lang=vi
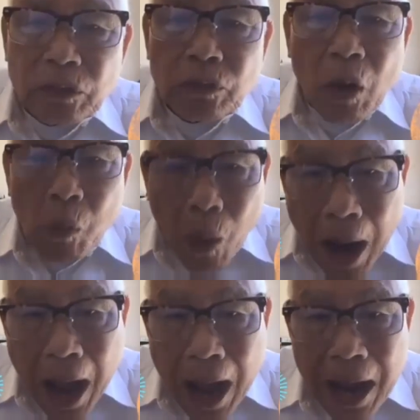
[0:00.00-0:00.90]
Chủ Cộng
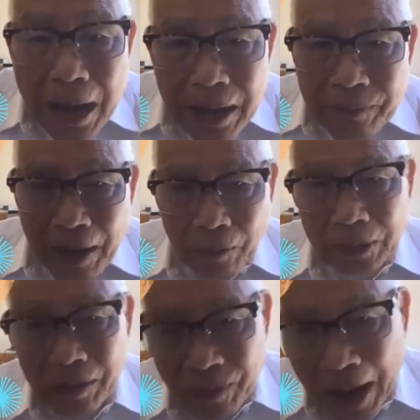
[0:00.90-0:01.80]
Hòa, và có
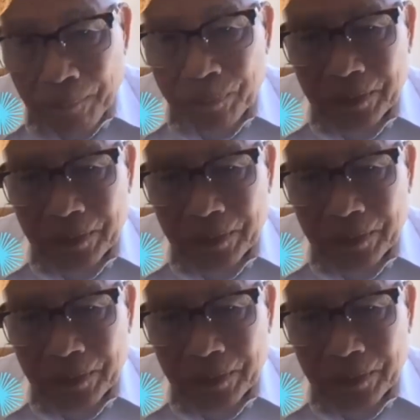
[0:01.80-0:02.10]
thằng Pháp.